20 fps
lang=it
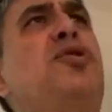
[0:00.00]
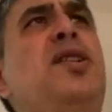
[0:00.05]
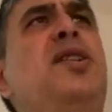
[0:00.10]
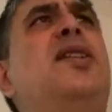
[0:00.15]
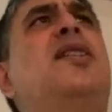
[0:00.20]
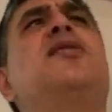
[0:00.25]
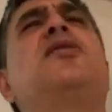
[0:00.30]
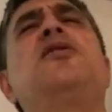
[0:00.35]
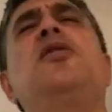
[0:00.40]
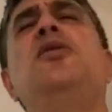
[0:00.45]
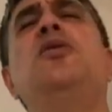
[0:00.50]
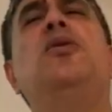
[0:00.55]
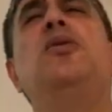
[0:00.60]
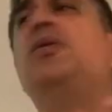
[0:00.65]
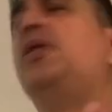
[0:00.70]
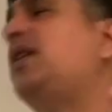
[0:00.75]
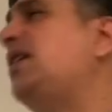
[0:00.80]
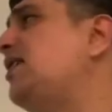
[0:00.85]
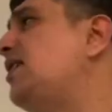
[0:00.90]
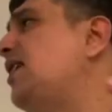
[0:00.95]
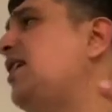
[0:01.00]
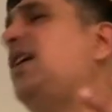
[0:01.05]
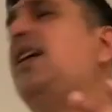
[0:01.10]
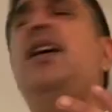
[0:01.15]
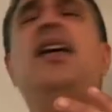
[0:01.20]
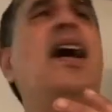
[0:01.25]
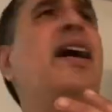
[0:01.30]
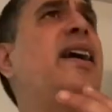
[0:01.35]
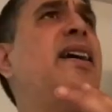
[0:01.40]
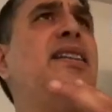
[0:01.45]
su citazioni
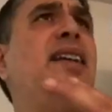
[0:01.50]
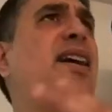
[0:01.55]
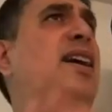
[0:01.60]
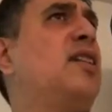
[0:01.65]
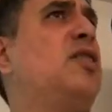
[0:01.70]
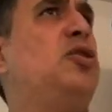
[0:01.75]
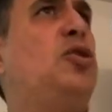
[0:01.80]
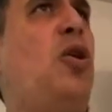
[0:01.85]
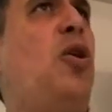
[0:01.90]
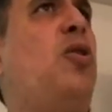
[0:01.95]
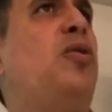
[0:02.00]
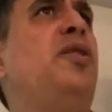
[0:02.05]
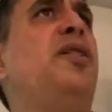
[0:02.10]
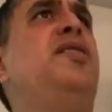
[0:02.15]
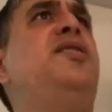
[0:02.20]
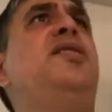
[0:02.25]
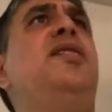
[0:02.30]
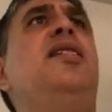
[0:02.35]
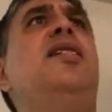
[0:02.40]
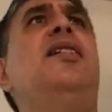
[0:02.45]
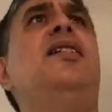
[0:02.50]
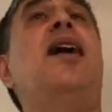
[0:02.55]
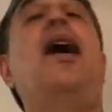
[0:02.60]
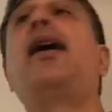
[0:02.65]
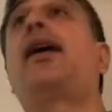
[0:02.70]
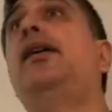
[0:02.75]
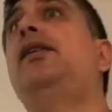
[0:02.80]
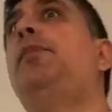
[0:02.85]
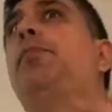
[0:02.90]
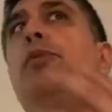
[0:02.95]
di, anche di cattolici,
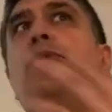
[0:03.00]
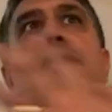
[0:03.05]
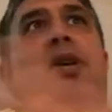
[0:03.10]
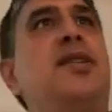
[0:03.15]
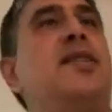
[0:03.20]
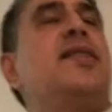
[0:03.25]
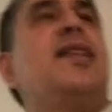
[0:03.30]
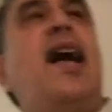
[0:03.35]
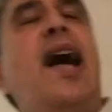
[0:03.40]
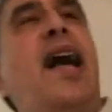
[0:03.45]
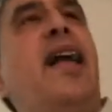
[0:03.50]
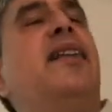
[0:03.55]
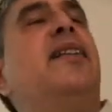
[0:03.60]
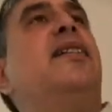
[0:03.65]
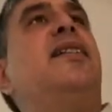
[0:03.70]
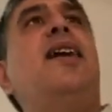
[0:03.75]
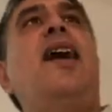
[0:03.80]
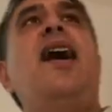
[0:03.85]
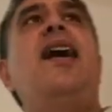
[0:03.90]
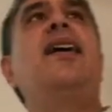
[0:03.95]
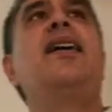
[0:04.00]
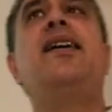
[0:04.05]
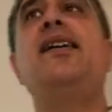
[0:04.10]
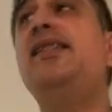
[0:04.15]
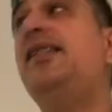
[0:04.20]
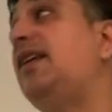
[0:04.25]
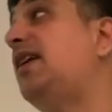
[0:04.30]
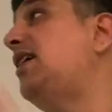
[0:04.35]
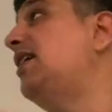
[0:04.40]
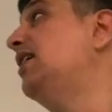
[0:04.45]
anche di protestanti,
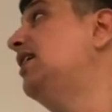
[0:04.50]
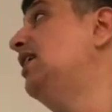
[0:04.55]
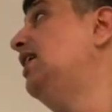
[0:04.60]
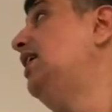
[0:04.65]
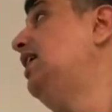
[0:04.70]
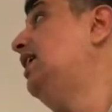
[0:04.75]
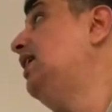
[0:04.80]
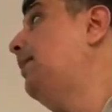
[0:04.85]
anche di